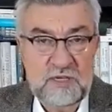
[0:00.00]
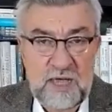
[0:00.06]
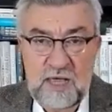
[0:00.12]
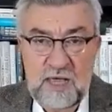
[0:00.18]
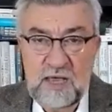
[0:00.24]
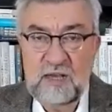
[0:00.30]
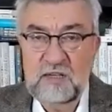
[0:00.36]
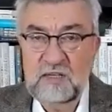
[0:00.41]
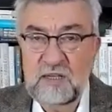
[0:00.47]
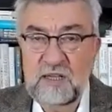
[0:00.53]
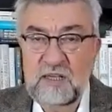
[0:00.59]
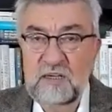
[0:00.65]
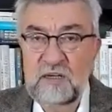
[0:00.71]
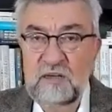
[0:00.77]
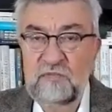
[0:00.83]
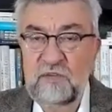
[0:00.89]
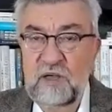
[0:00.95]
Keiner
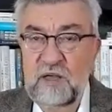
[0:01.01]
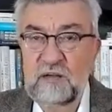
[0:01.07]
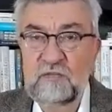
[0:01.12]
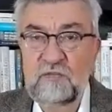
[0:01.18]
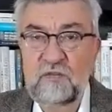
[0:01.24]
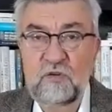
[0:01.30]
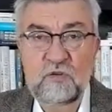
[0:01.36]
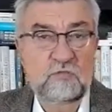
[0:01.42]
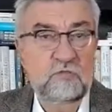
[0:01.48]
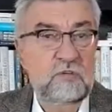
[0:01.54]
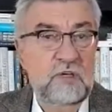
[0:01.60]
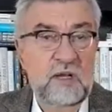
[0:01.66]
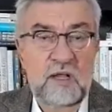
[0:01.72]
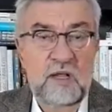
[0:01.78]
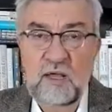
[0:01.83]
trägt die Verantwortung,